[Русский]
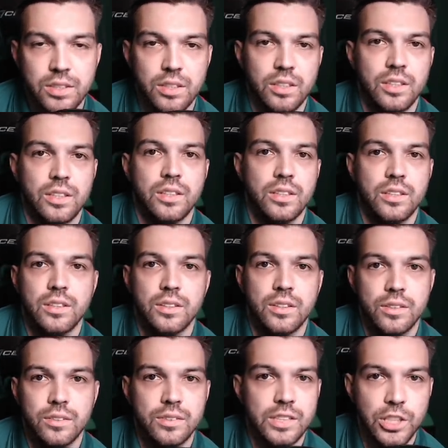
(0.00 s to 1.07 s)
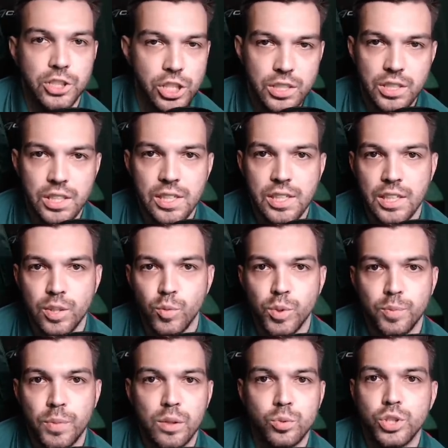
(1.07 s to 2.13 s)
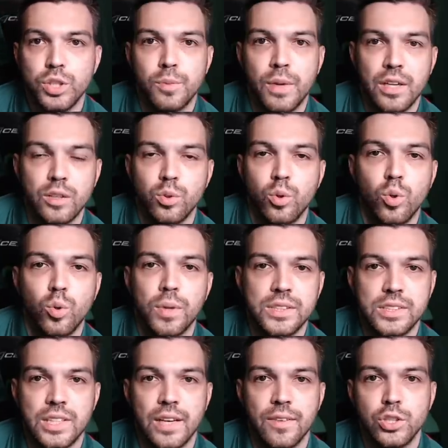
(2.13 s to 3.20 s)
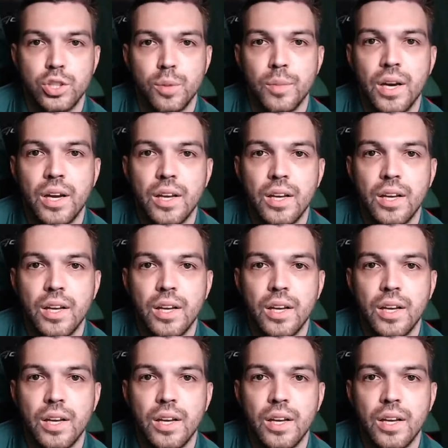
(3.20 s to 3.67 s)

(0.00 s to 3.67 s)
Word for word: э, защитники как-нибудь получше могли ногу подставить, чтобы